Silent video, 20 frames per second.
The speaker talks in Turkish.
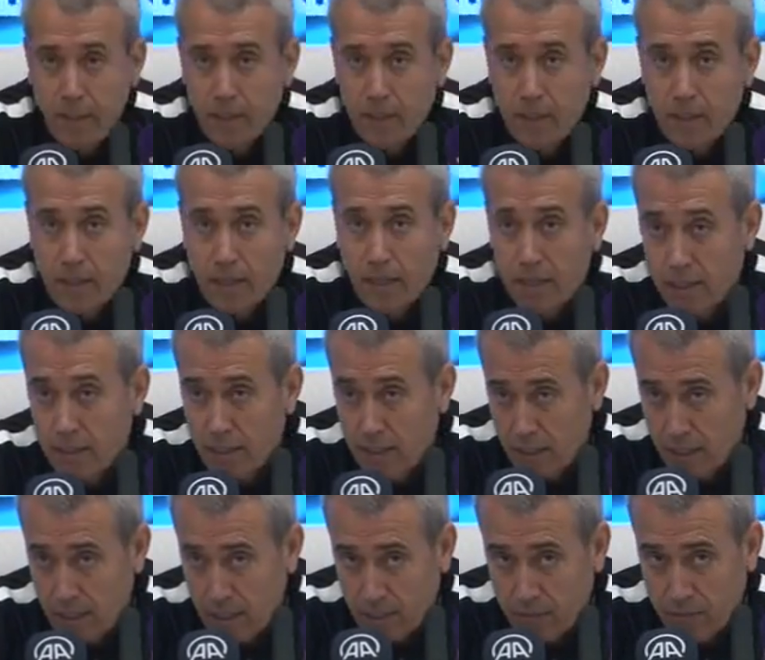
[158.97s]
E, kalan
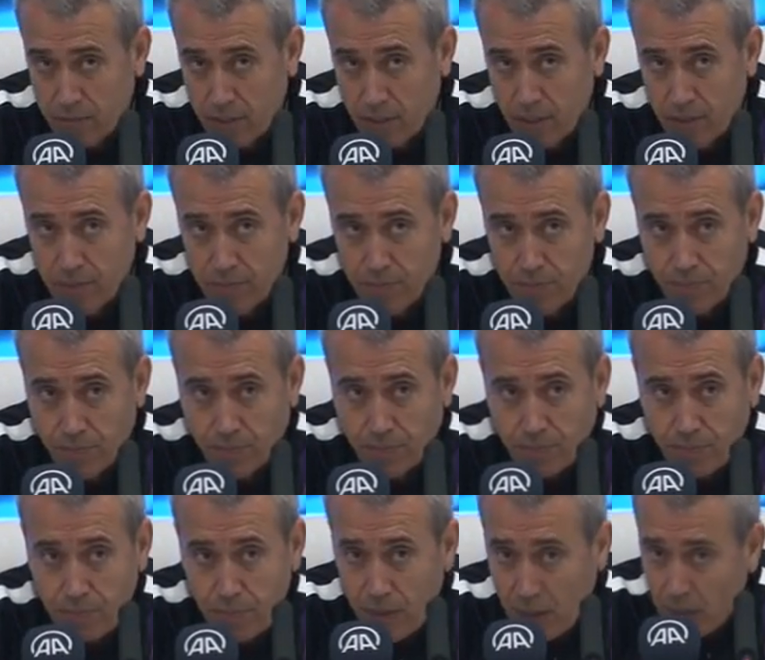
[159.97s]
yedi hafta,
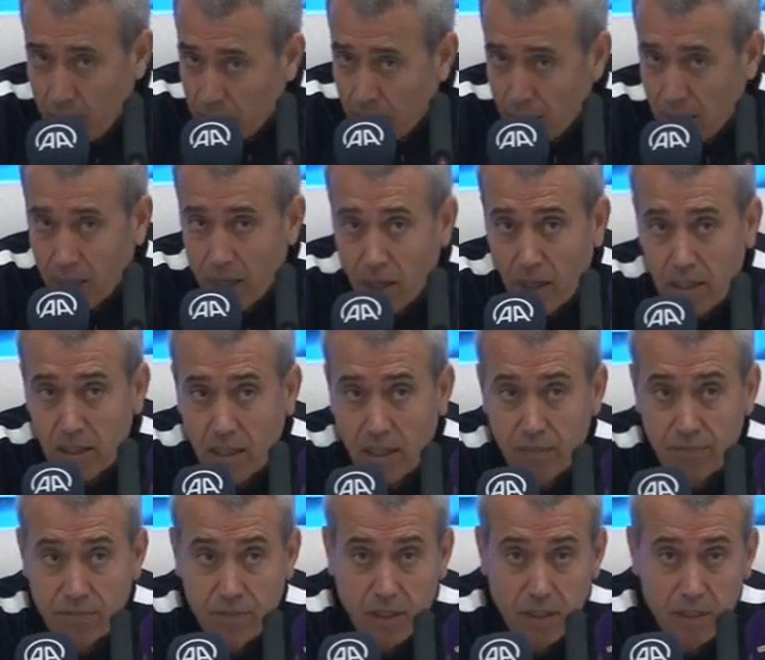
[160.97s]
kalan altı
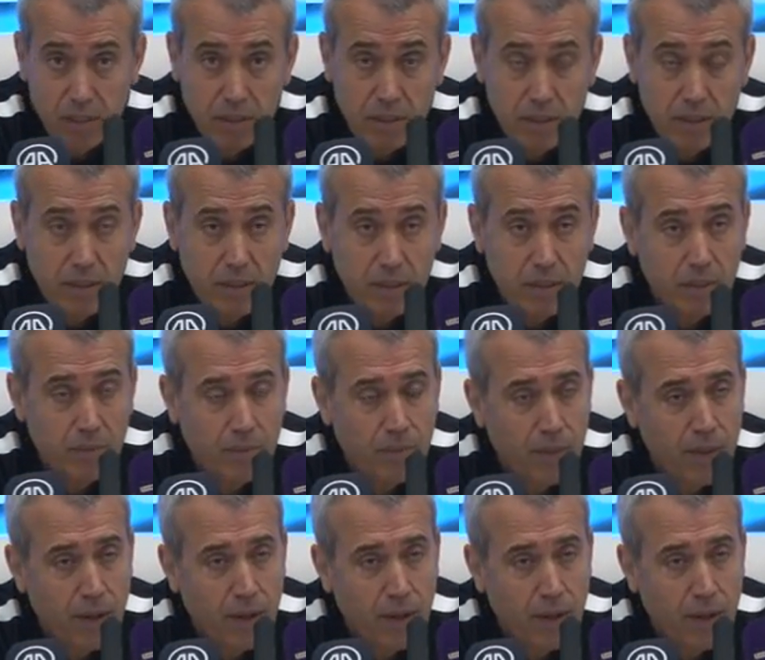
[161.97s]
hafta... E,